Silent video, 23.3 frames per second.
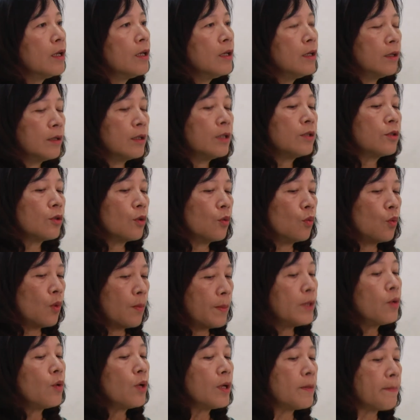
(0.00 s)
是，我
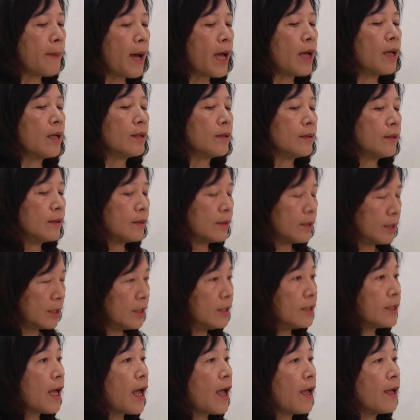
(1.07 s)
们会买器
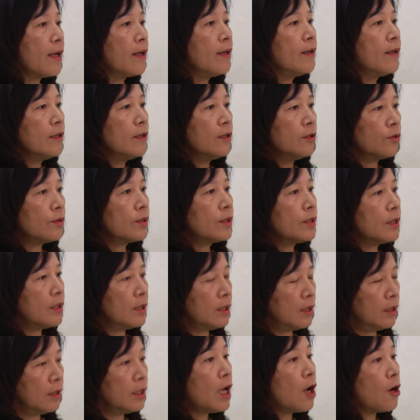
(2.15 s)
材，就
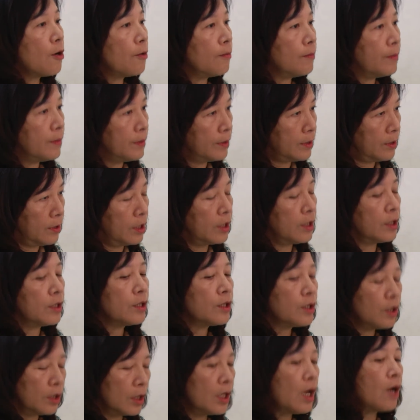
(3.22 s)
是要提供给他们
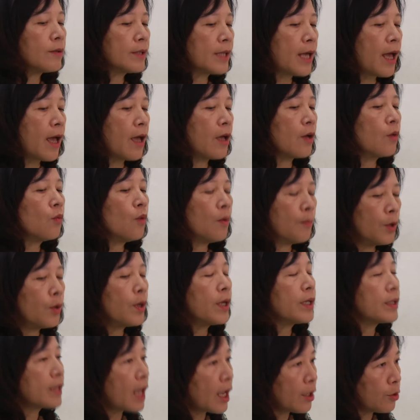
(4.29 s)
药材，我们
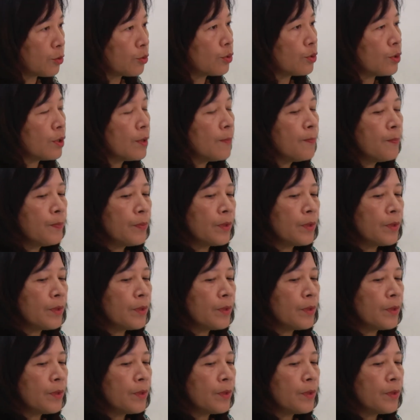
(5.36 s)
会带去。